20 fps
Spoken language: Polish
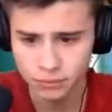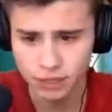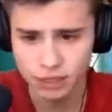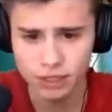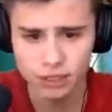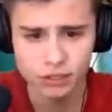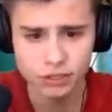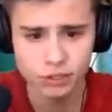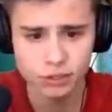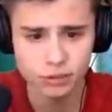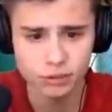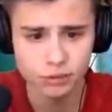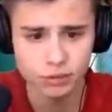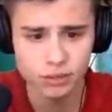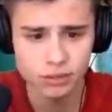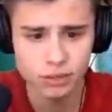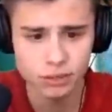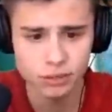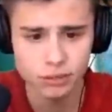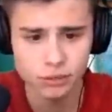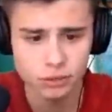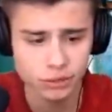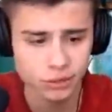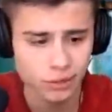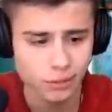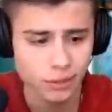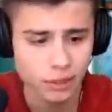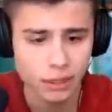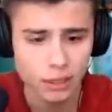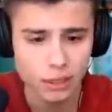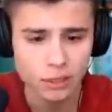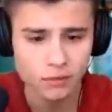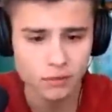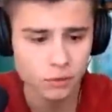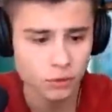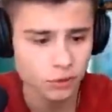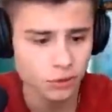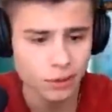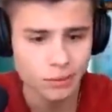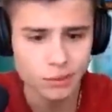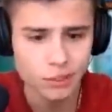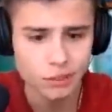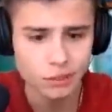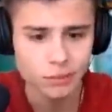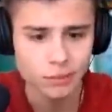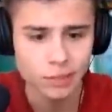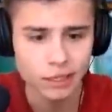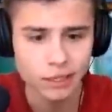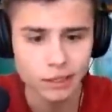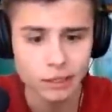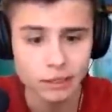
Aż się kurde zakrztusiłem. Wkurzyłem się normalnie.